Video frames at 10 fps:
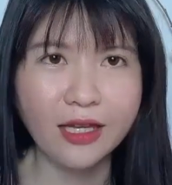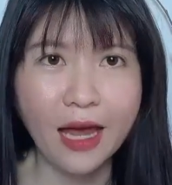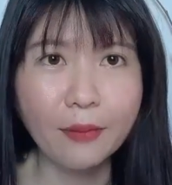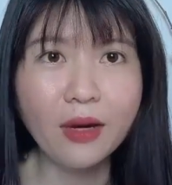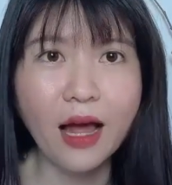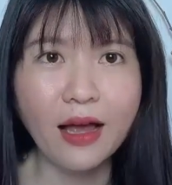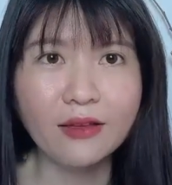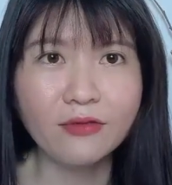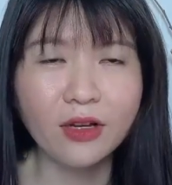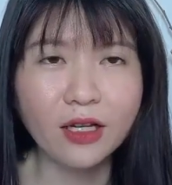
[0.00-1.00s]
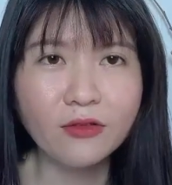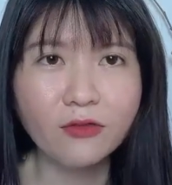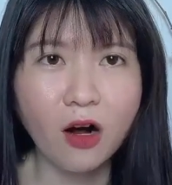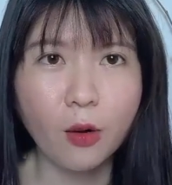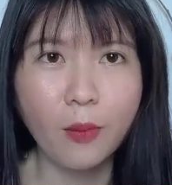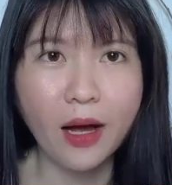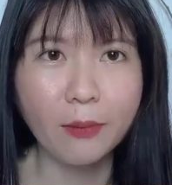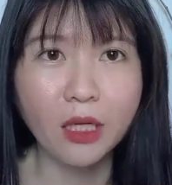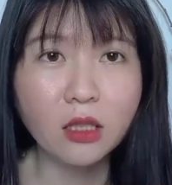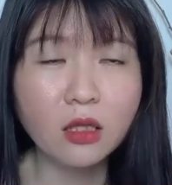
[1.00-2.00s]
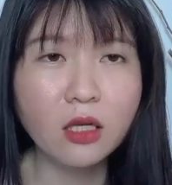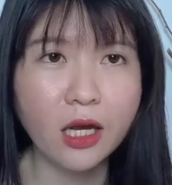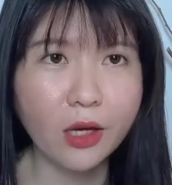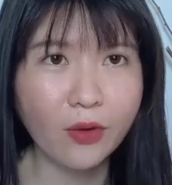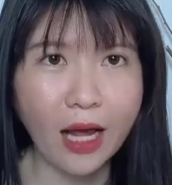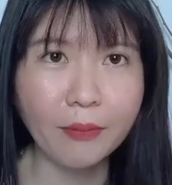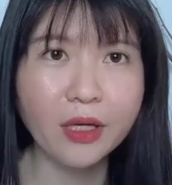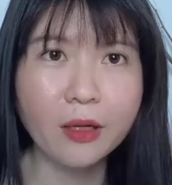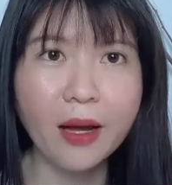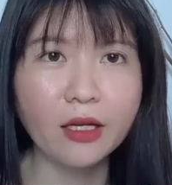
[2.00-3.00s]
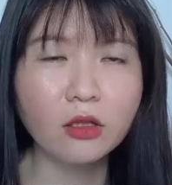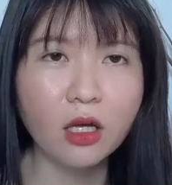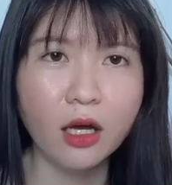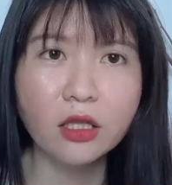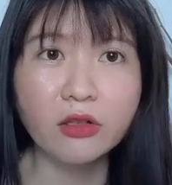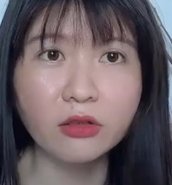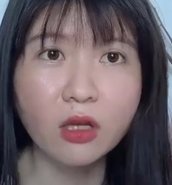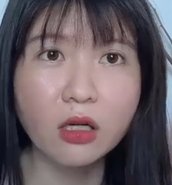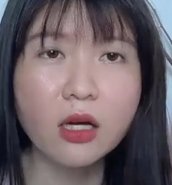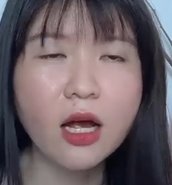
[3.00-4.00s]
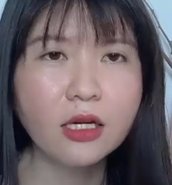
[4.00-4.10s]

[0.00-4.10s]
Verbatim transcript: giảm lại về cái phần mà bị kích thích hệ giao cảm để các bạn có thể tự tin